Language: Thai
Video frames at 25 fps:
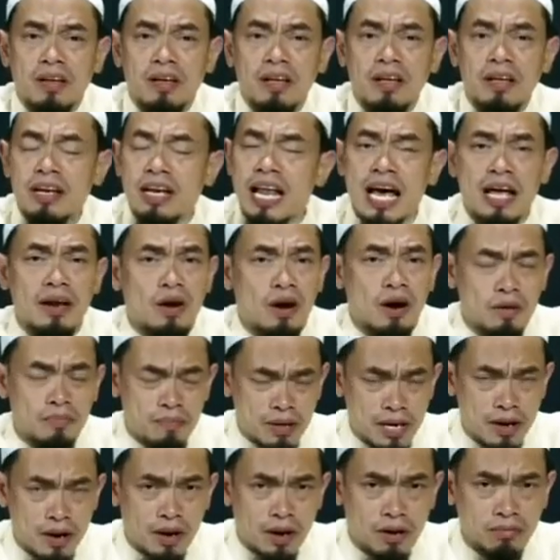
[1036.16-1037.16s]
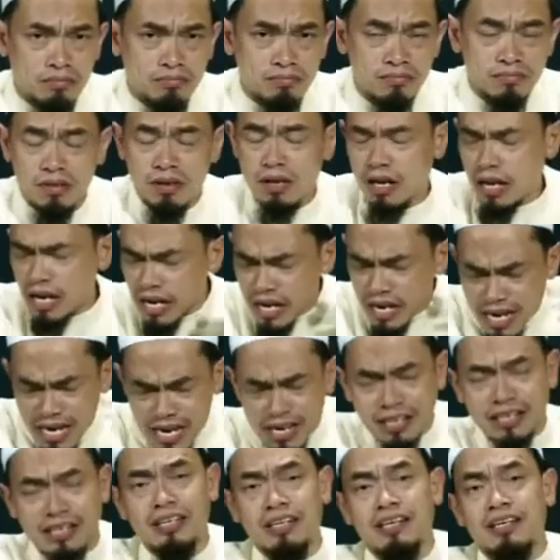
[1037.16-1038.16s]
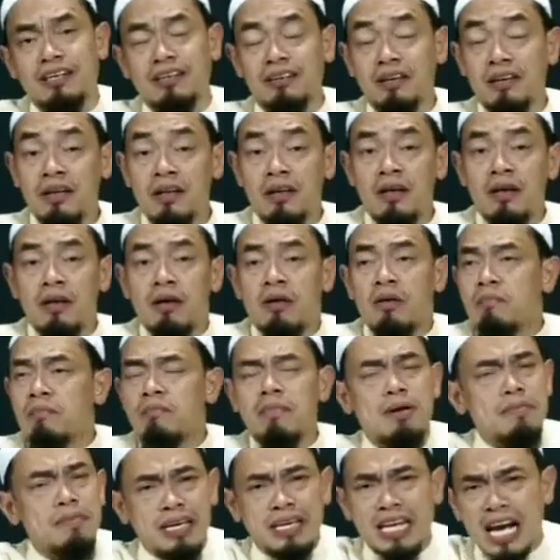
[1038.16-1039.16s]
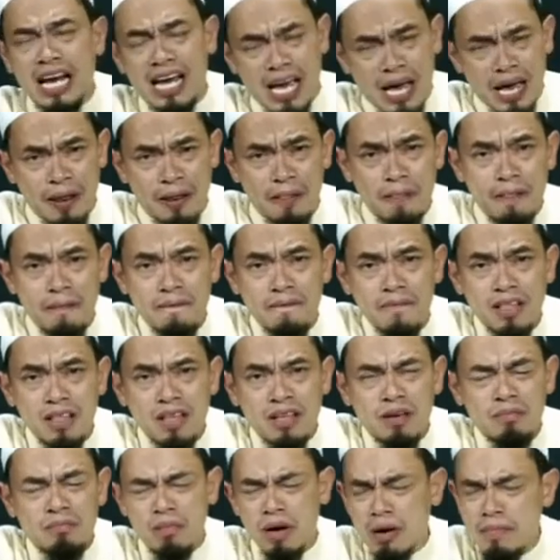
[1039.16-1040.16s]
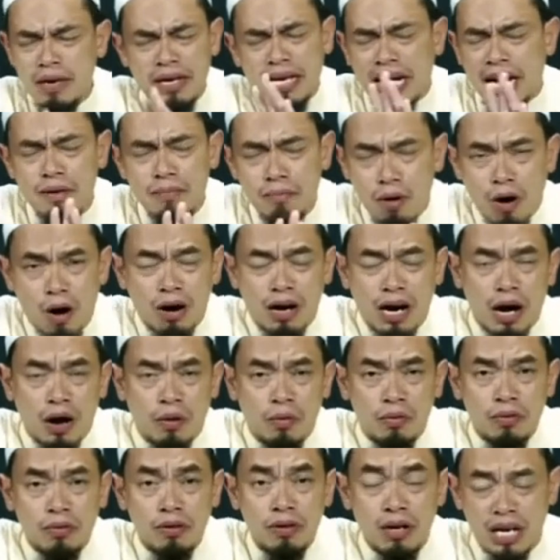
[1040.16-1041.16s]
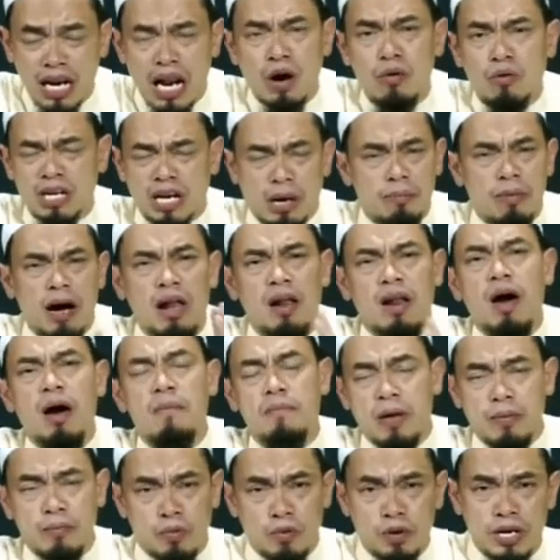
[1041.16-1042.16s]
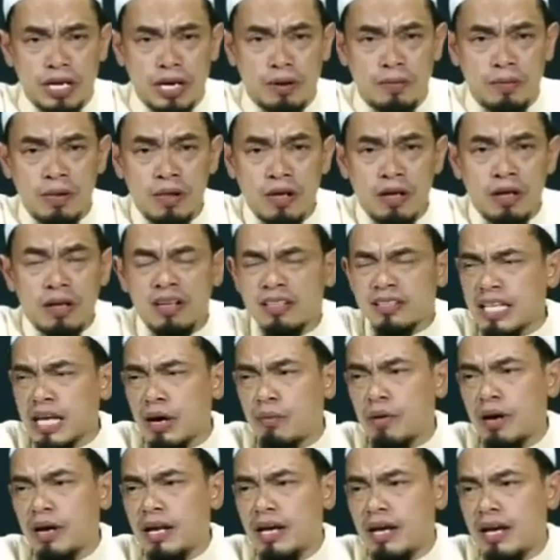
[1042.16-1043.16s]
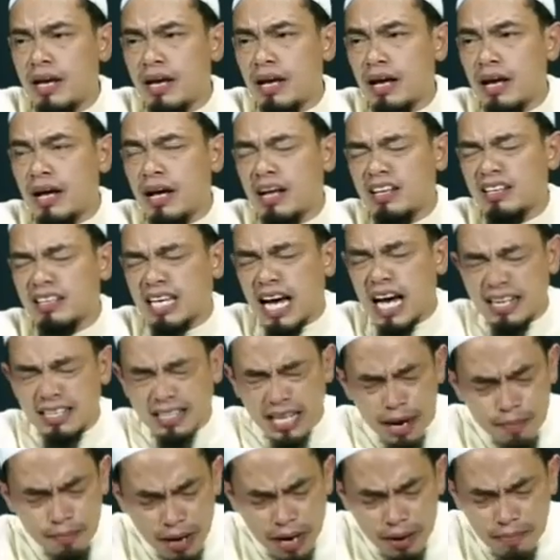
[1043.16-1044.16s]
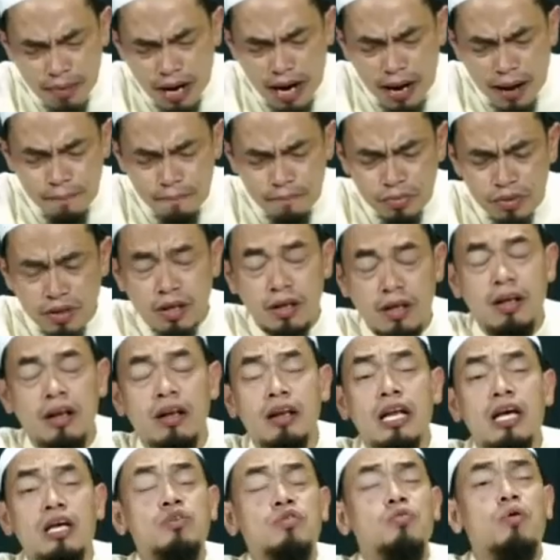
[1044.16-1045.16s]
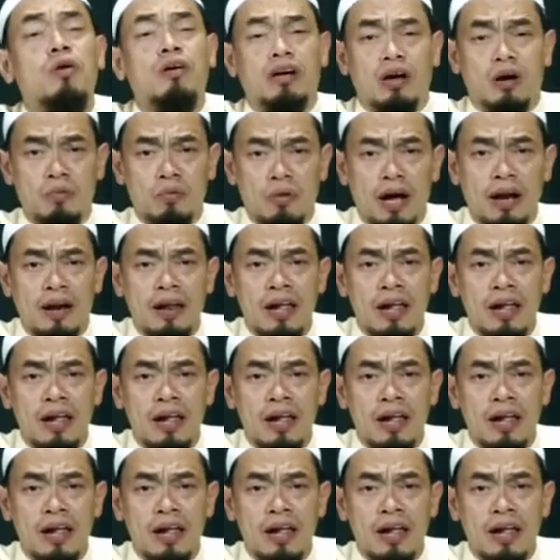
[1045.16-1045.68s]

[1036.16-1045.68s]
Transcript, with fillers: แน่นอนพี่น้องนี่คือไม่มีใครเห็นไม่มีใครมองเรากับอัลลอฮ์เป็นผู้เดียวแต่วันนี้การทำอามันในช่วงกลางวัน